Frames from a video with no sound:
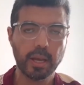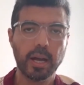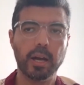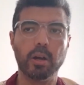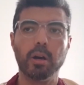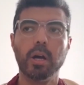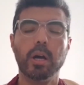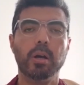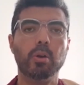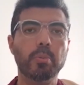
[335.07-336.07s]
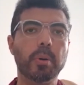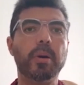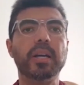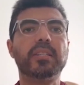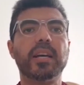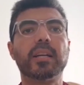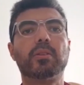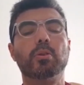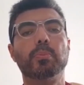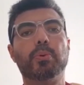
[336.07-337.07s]
Alors, le moment
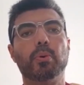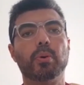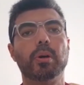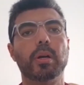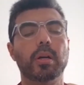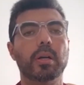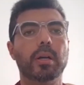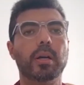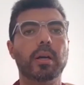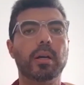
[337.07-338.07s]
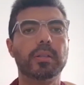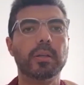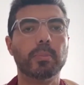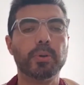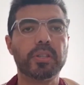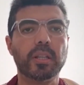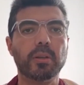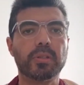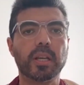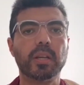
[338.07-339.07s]
exact donc pour euh,
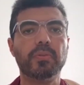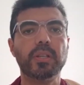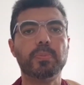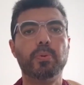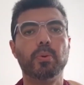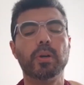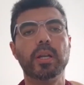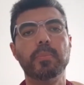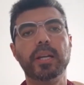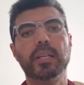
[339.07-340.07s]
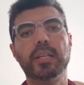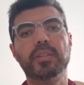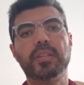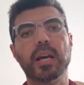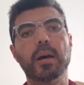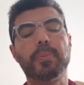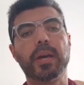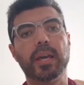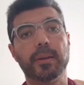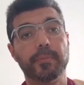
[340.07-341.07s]
procéder au sacrifice, pour les Malikites, c'est
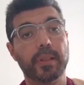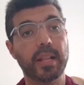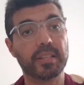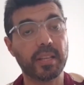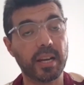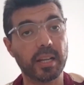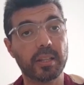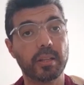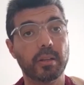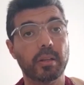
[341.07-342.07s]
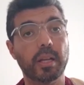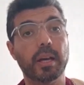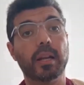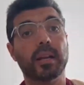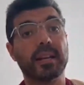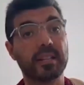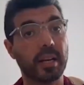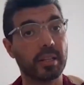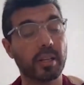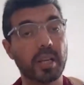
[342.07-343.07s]
après la salade, la, la,
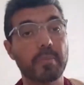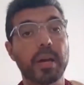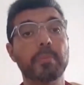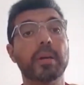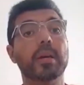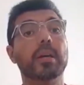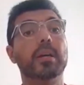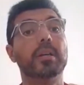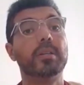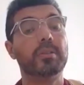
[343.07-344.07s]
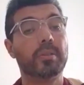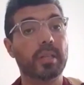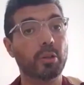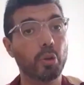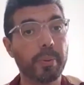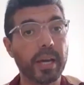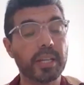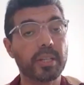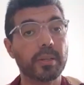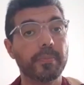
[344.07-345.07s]
la de l'imam, ces deux
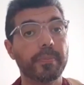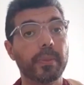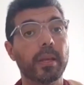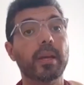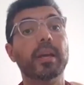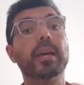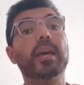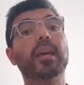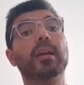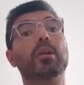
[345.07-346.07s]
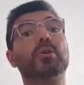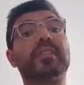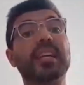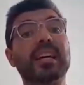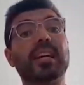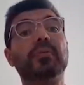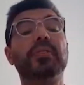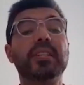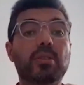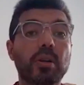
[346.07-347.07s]
prêches, et le
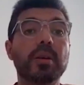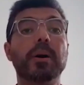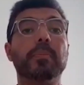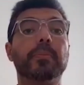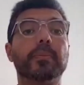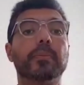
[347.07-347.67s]
sacrifice de l'imam.